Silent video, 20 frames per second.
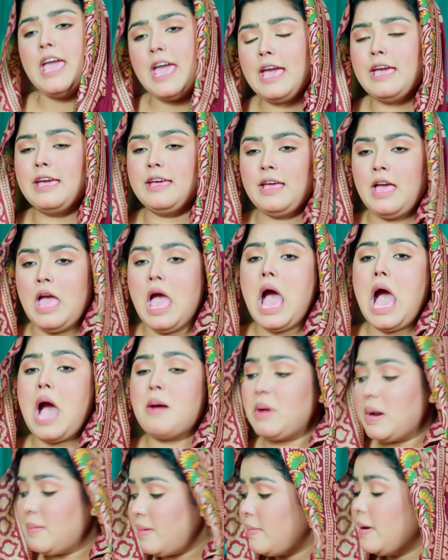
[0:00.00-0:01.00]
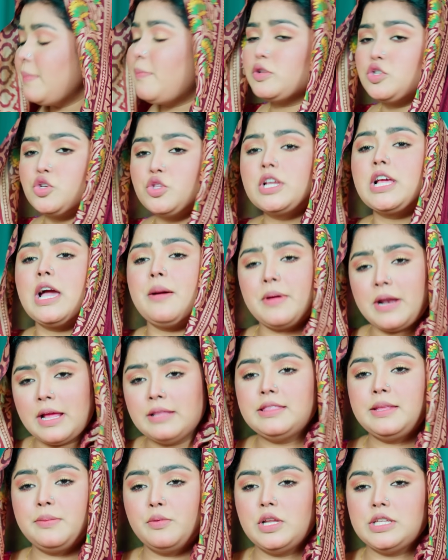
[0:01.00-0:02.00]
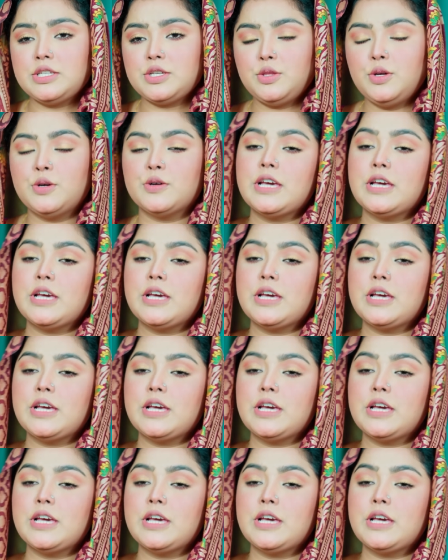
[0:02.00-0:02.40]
হ্যাঁ আমার বাবার পছন্দের খাবার আনতে বলেছি তো